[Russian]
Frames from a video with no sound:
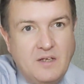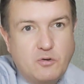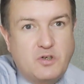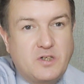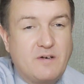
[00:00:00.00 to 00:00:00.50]

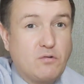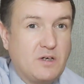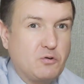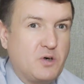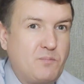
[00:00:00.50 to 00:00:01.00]
то человеку,
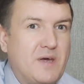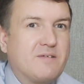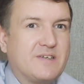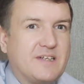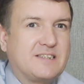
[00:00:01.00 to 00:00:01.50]
который
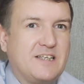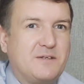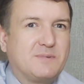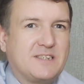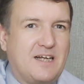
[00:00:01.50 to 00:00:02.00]
первый раз с
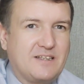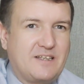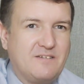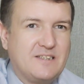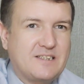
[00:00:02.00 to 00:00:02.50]
этим
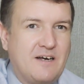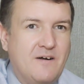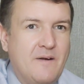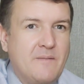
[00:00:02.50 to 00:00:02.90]
сталкивается –